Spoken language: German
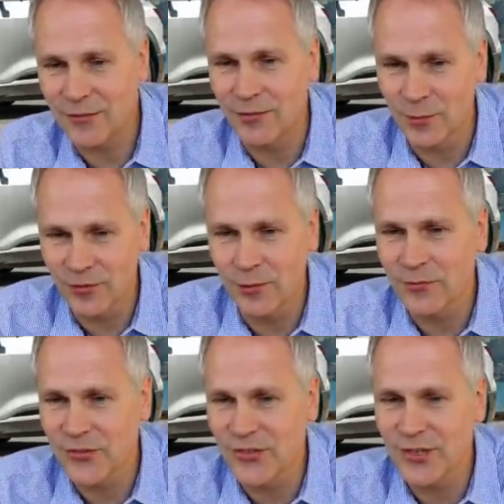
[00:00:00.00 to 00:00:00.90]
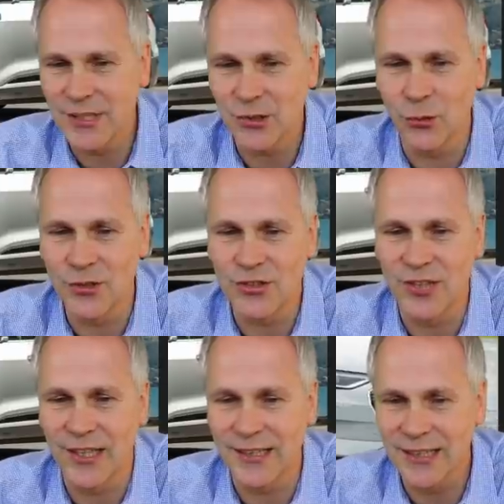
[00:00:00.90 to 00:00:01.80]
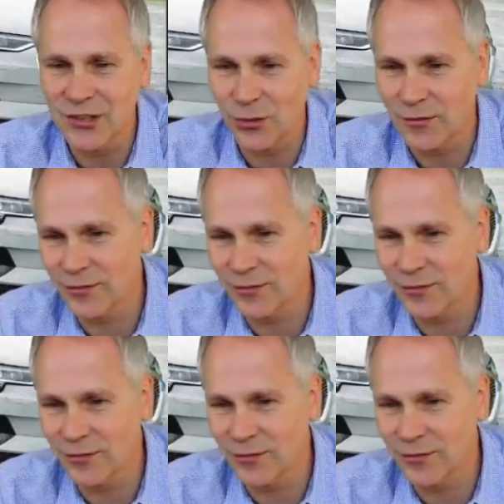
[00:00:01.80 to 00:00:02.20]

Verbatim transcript: 55 und der e-tron